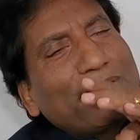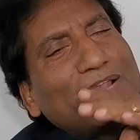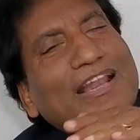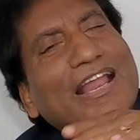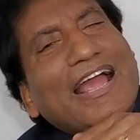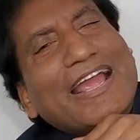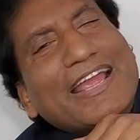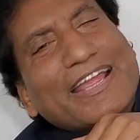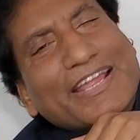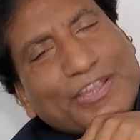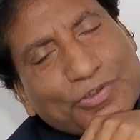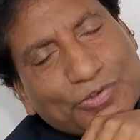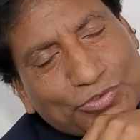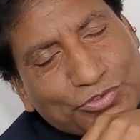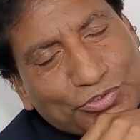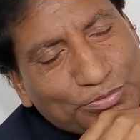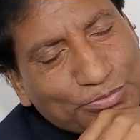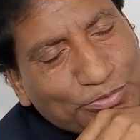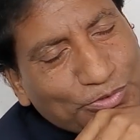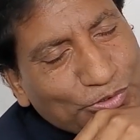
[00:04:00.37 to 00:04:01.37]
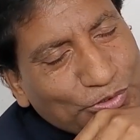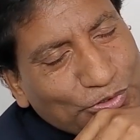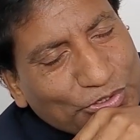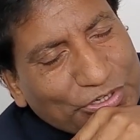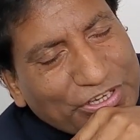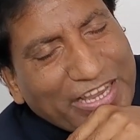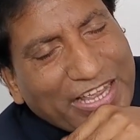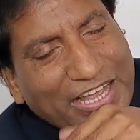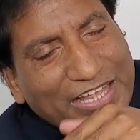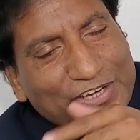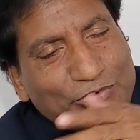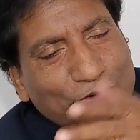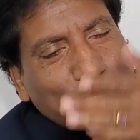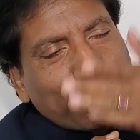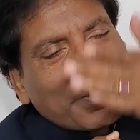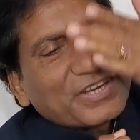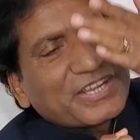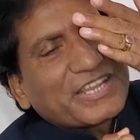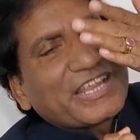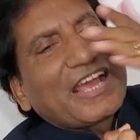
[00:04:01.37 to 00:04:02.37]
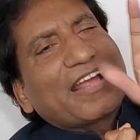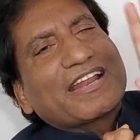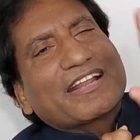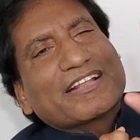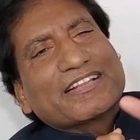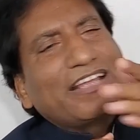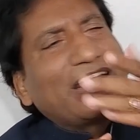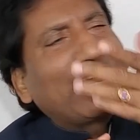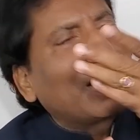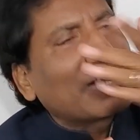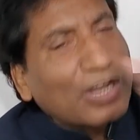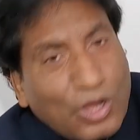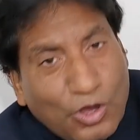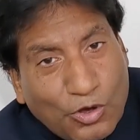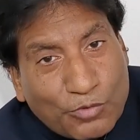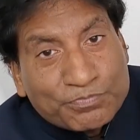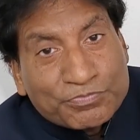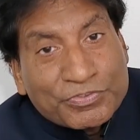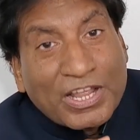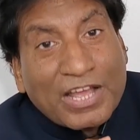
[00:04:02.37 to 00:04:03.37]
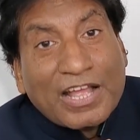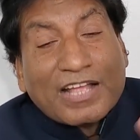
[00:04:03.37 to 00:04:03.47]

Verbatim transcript: हमें लाए क्यों तुम लोग यार ऊपर क्या रख दिया हटाओ